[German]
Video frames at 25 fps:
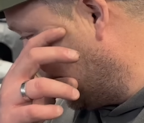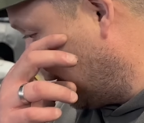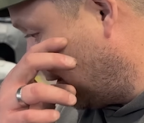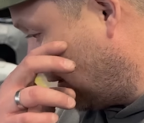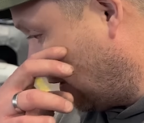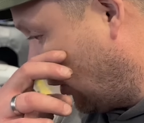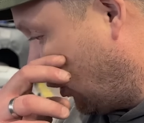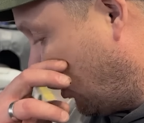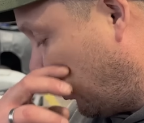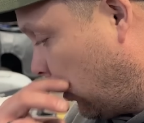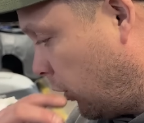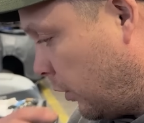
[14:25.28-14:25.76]

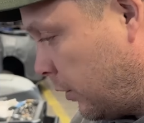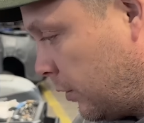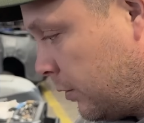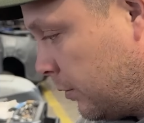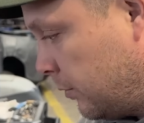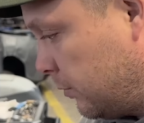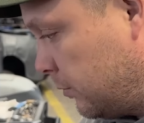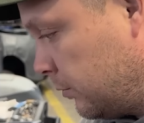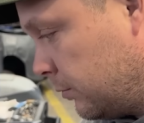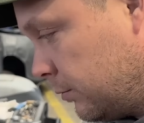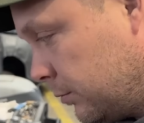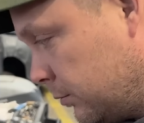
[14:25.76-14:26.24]
jetzt auch
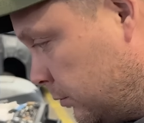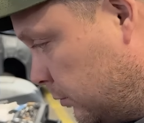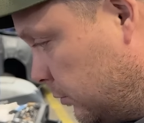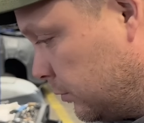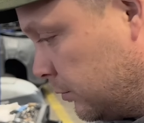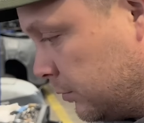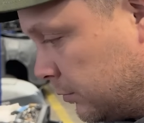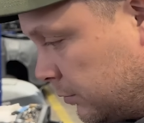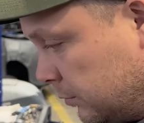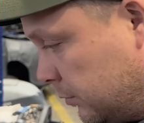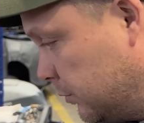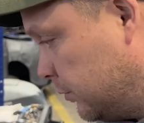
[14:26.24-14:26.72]

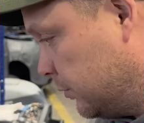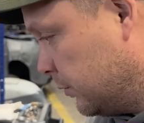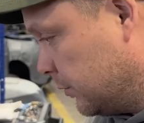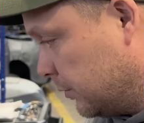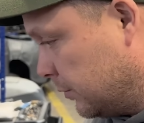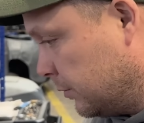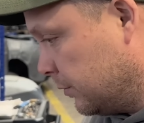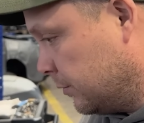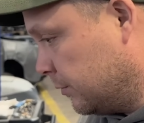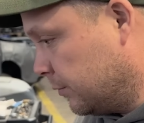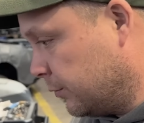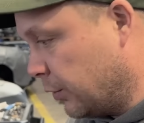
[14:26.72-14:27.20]

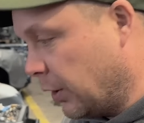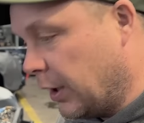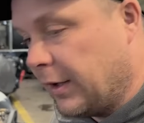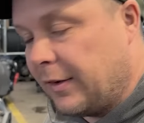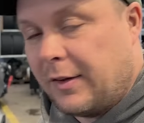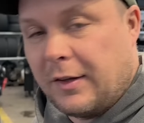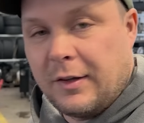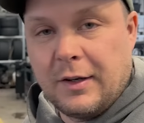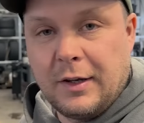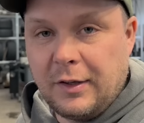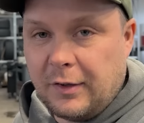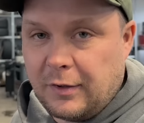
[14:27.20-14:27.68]
würde
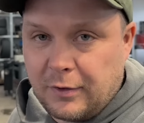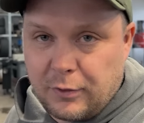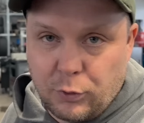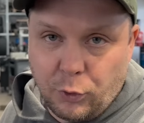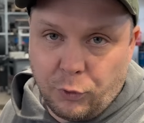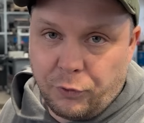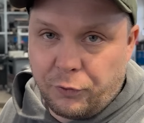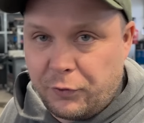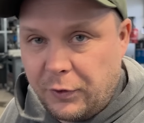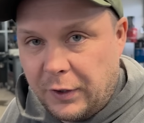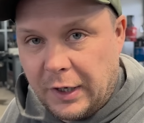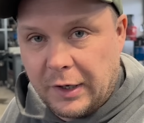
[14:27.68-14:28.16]
es nicht
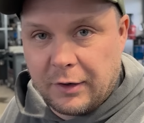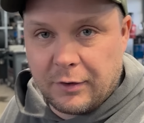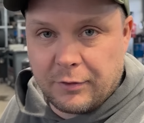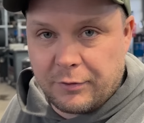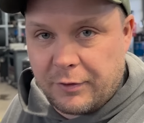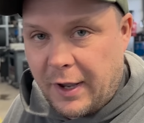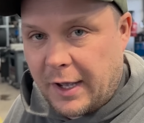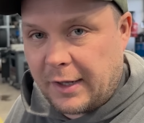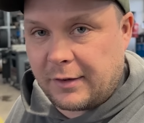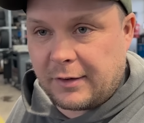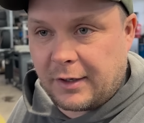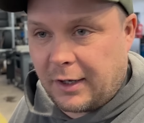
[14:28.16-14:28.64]
so
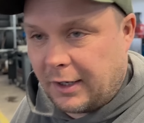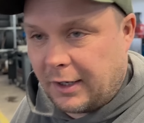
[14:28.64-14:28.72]
viel Wert